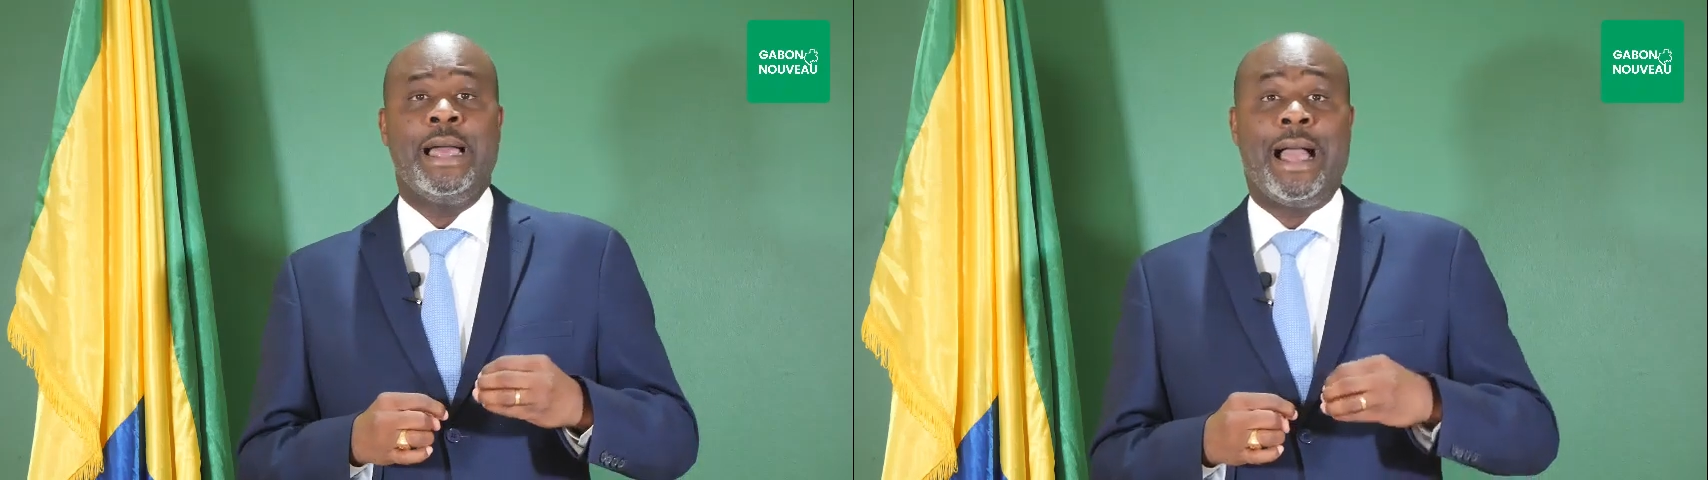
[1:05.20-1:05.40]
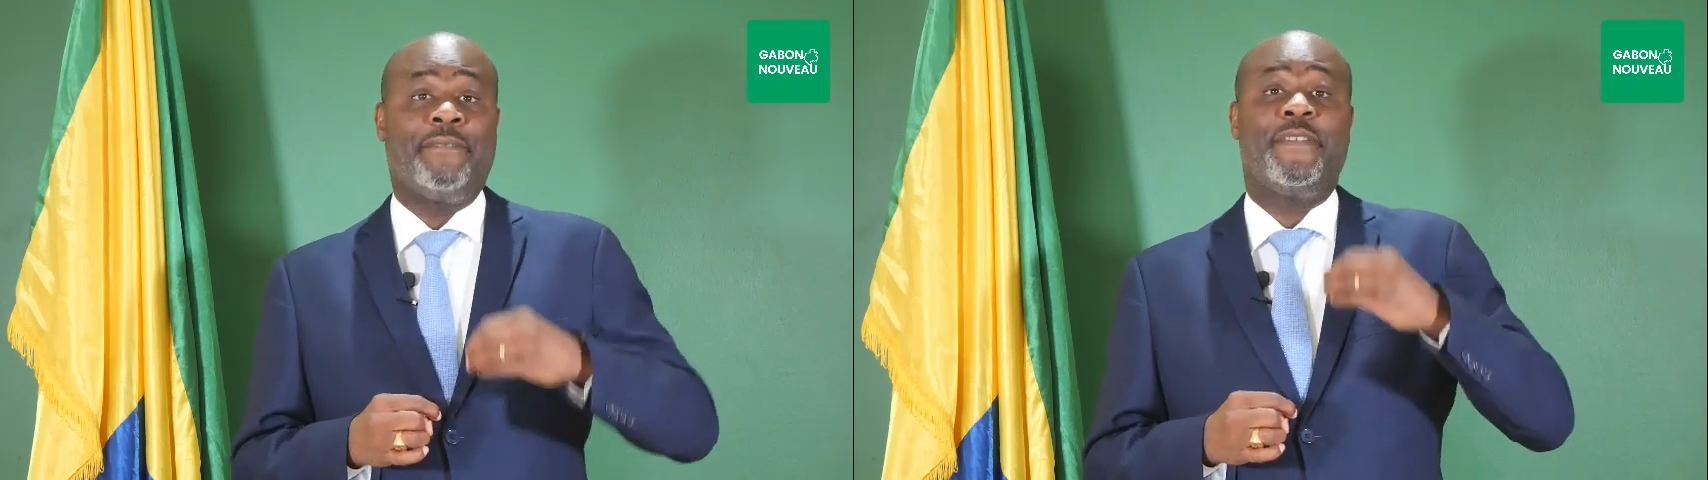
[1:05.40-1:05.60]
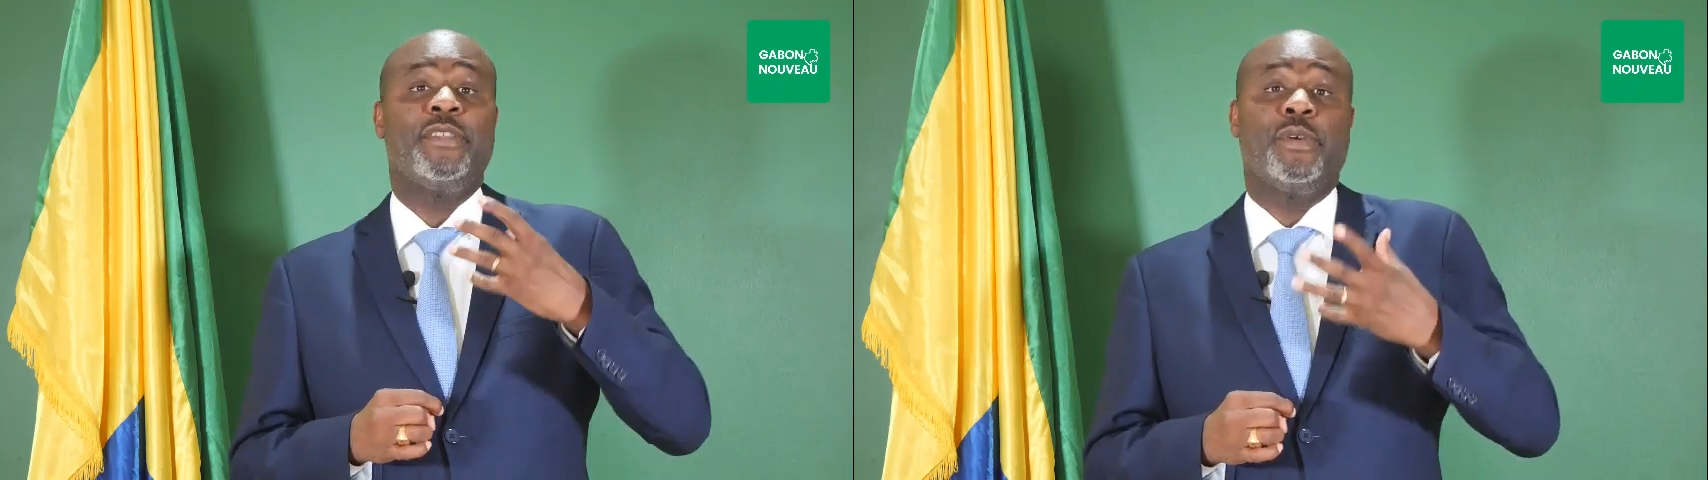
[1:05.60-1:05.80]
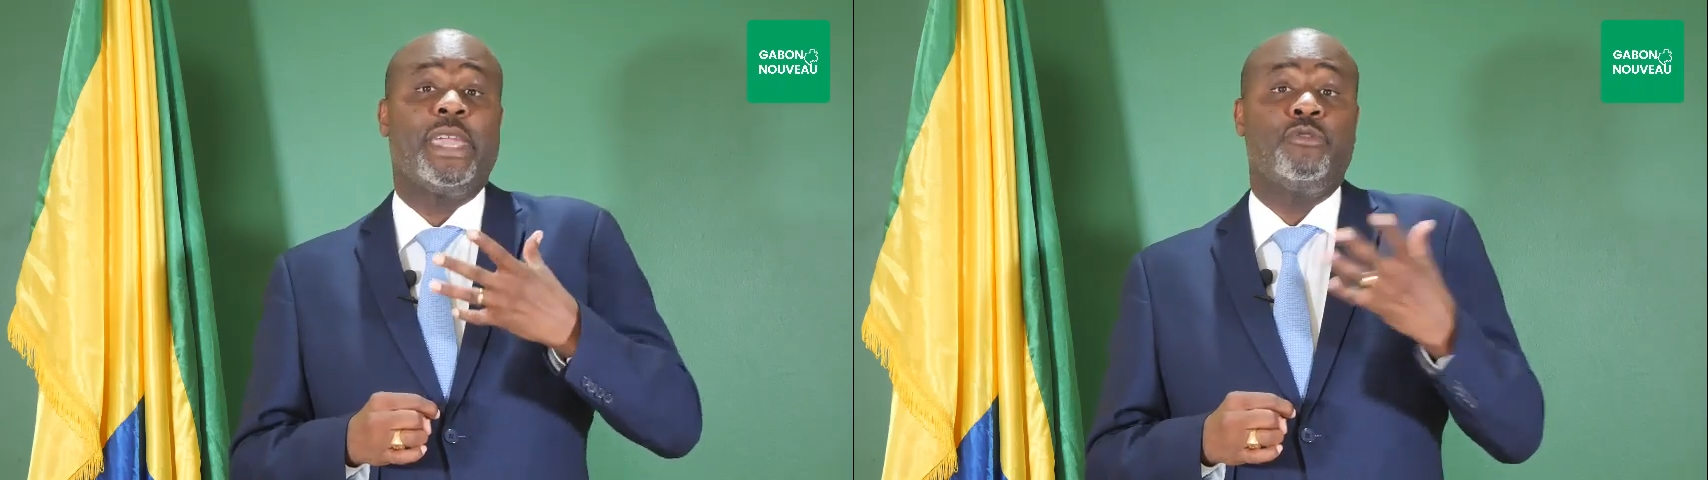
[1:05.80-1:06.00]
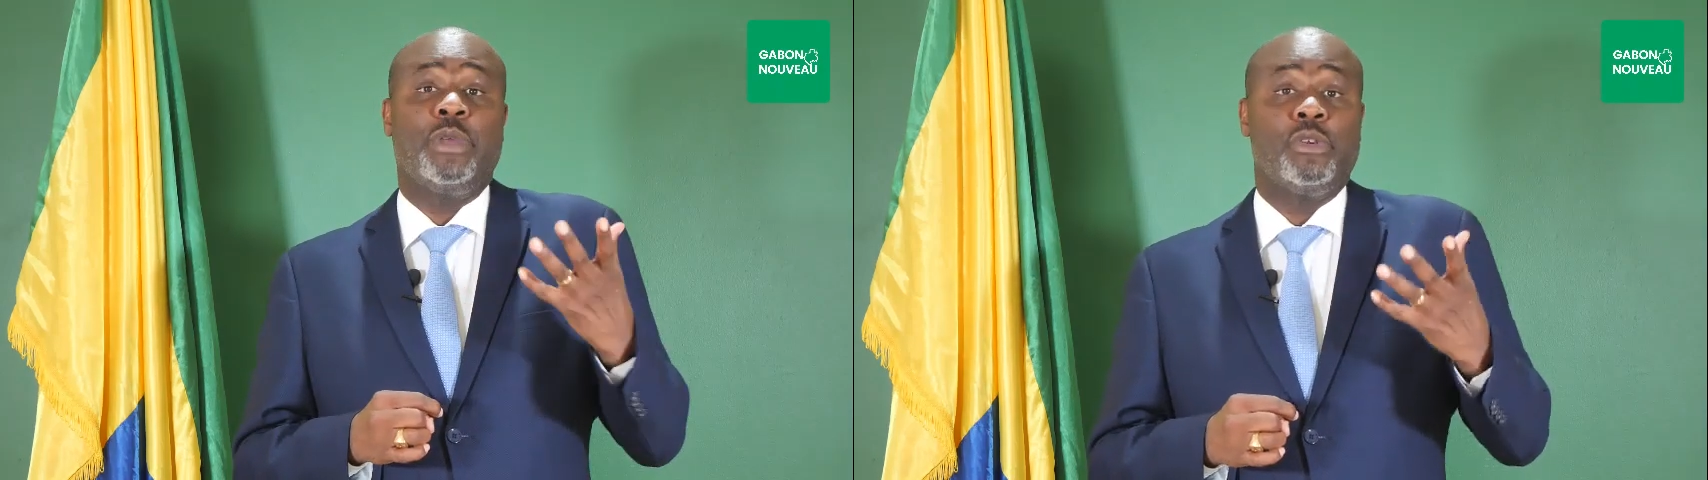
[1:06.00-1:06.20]
afin de
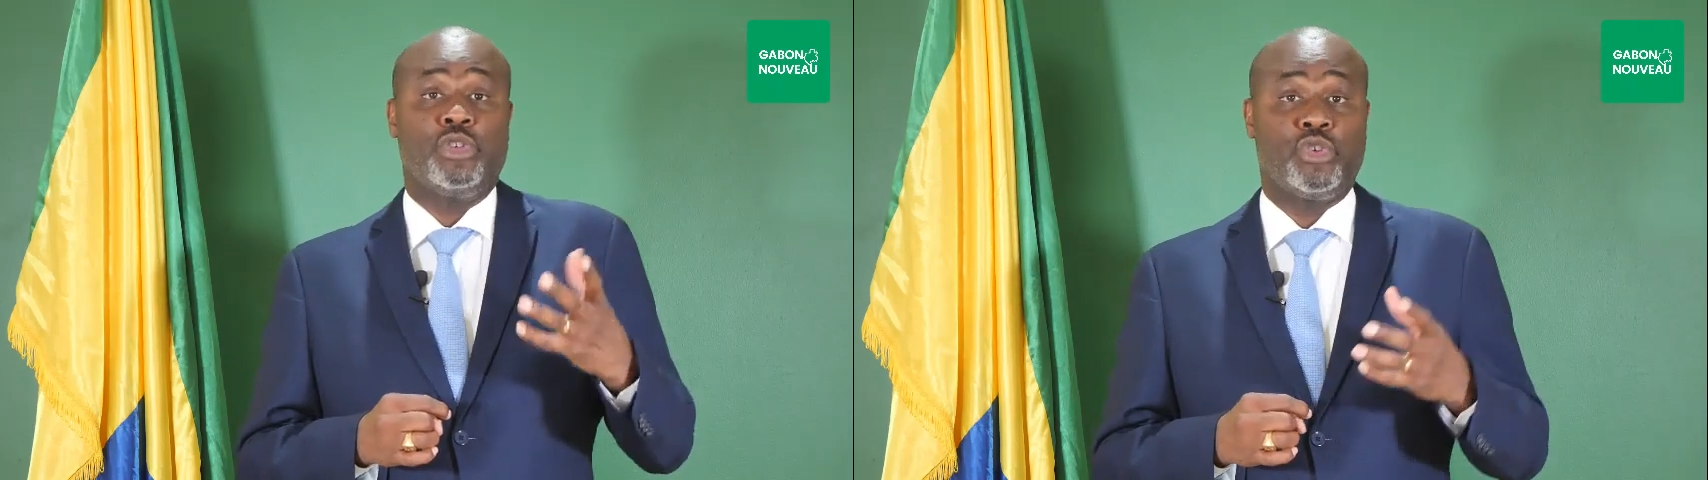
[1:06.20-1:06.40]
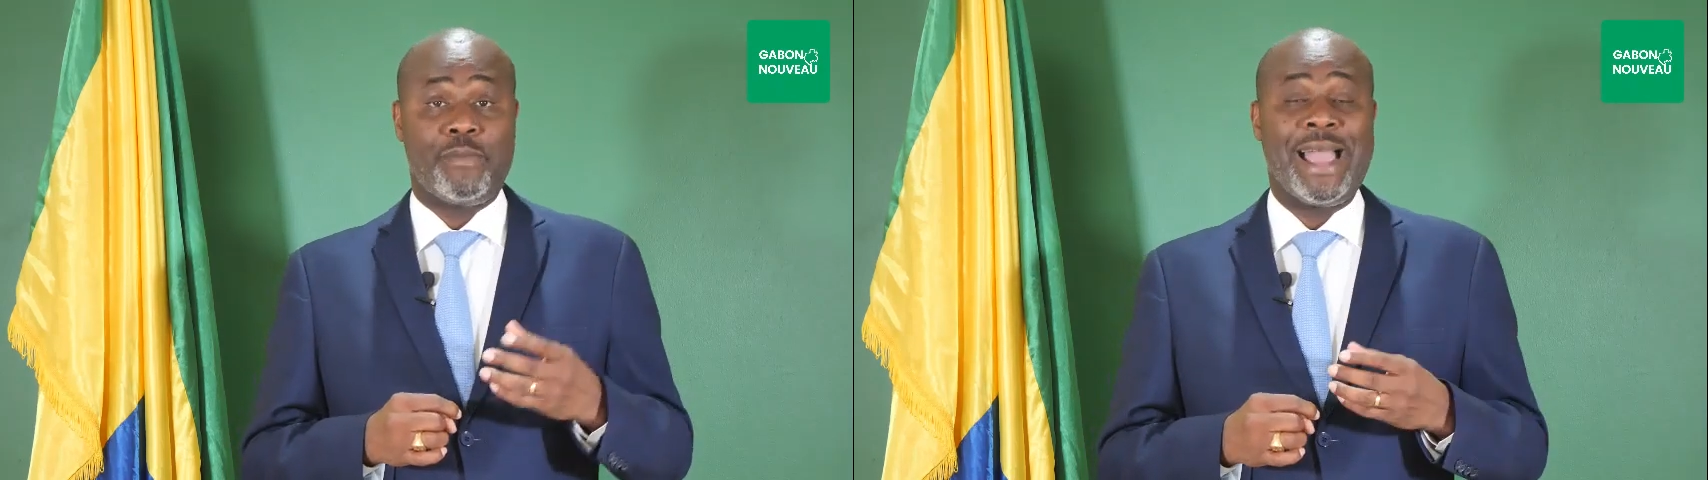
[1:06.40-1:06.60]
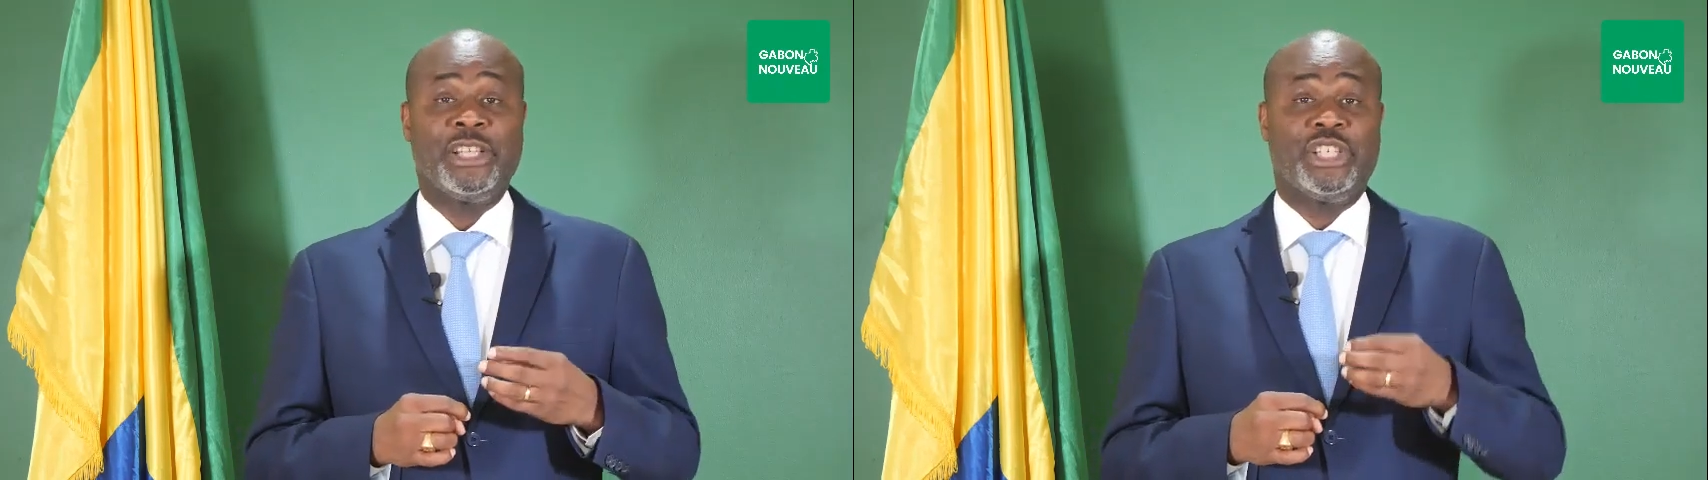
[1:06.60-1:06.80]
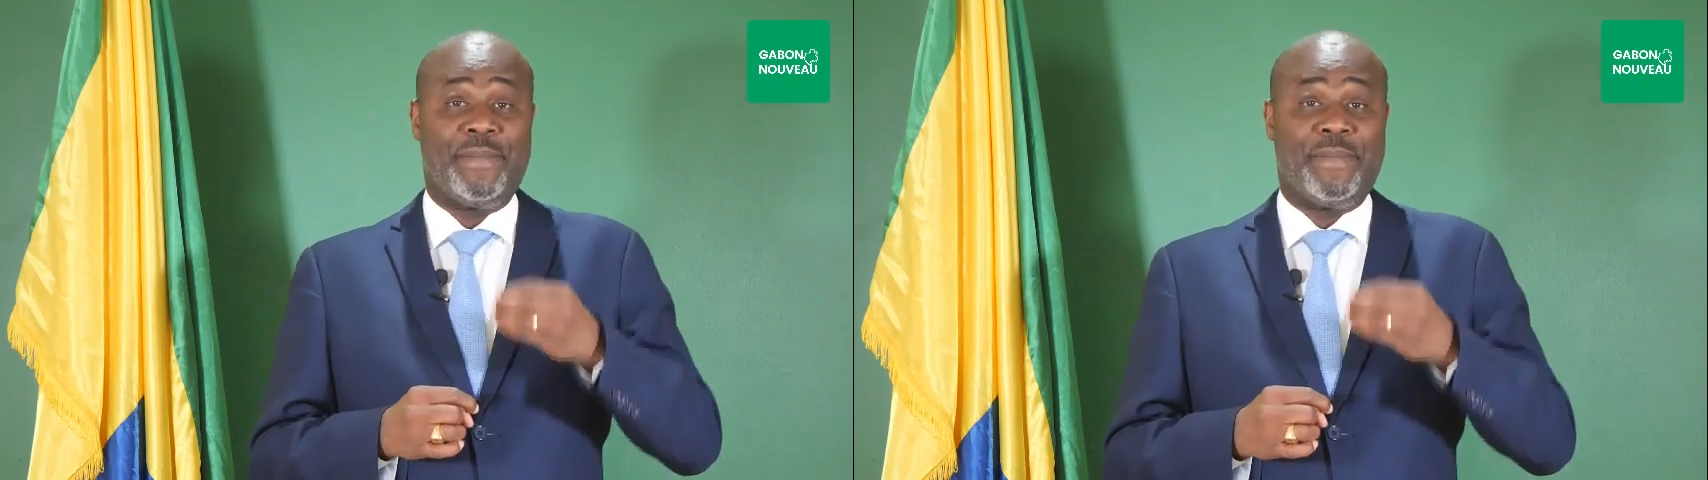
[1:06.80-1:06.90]
réduire le chômage